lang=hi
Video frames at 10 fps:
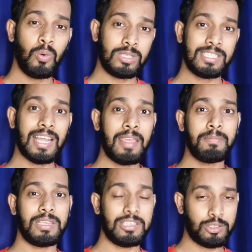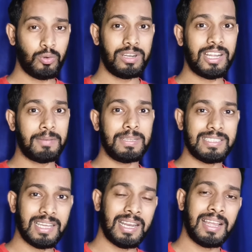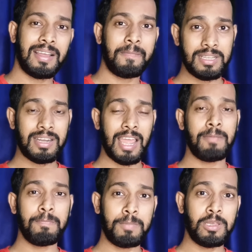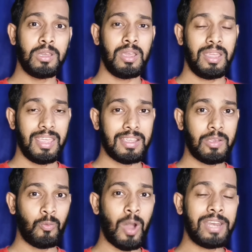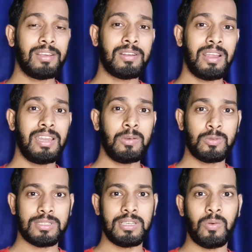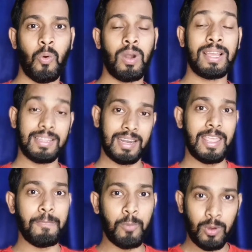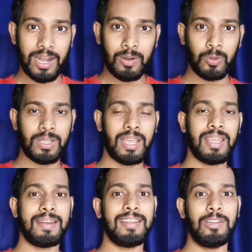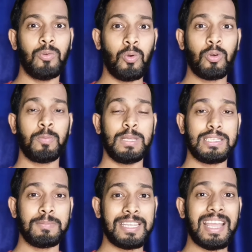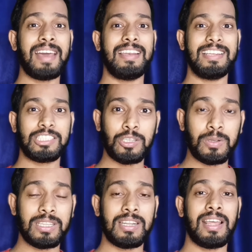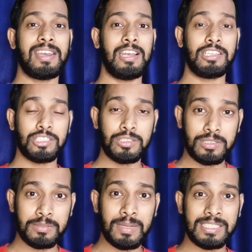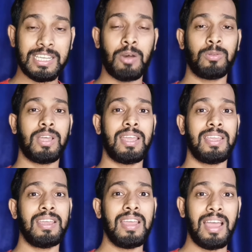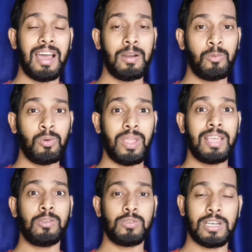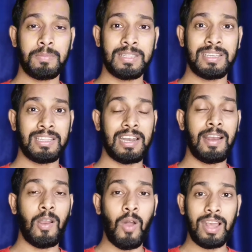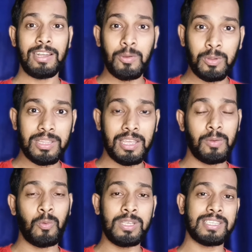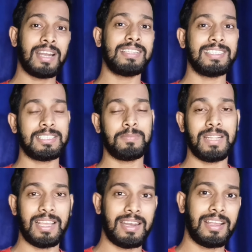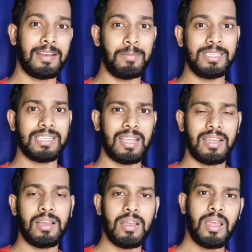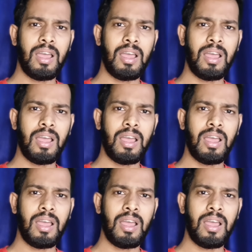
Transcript: उसी टाइम पे ये स्टोरी टेक प्लेस करेगा के टाइम पे एक वॉरियर के लिए उसकी घोड़ा कितना इंपॉर्टेंट होता है यानी इन दोनों के बीच में क्या रिलेशन कितना रिलेशनशिप अच्छा होता है एंड वो एक दूसरे के प्रति कितना लॉयल्टी होते हैं वही सारा चीज़ इसमें देखने को मिल जाएगा